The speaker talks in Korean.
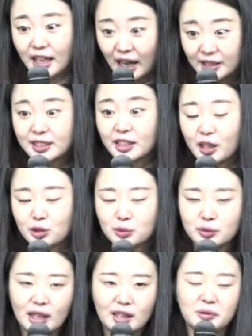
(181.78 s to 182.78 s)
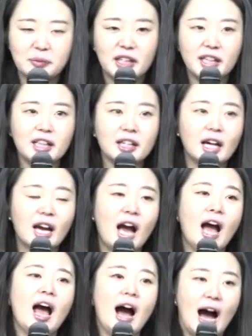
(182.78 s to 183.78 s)
했잖아요, 존사님이.
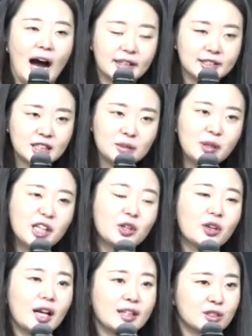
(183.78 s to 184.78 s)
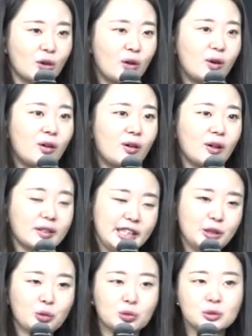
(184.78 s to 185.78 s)
아침에 일어나서
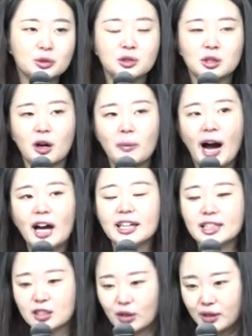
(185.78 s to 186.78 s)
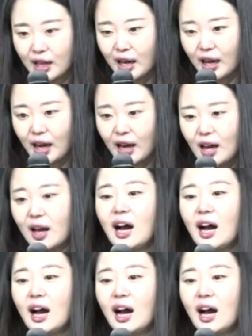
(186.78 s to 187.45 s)
기도 수첩 하기 전에